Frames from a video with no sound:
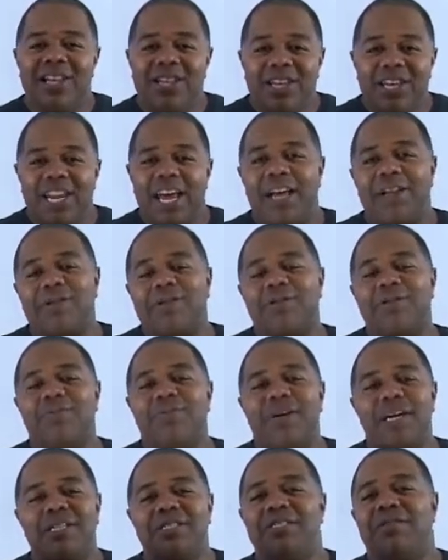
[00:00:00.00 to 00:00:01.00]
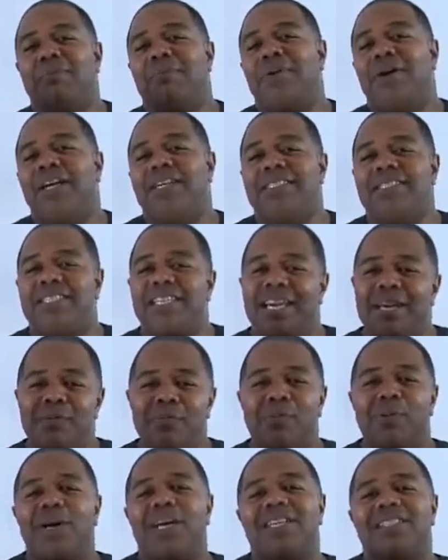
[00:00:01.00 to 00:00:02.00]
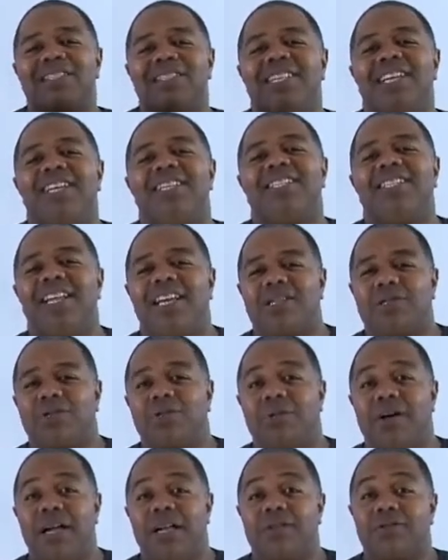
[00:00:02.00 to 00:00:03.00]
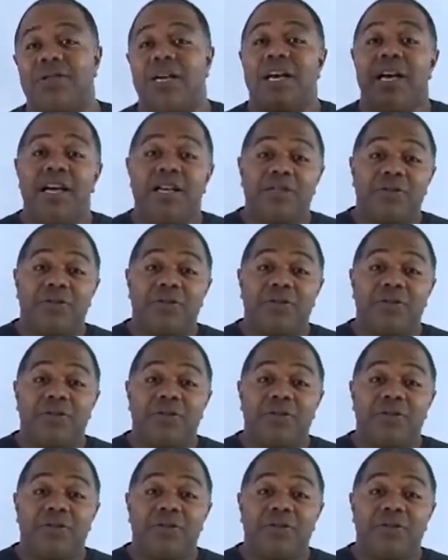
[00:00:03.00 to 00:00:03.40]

Direitos Humanos e Poesia, Poesia e Direitos Humanos.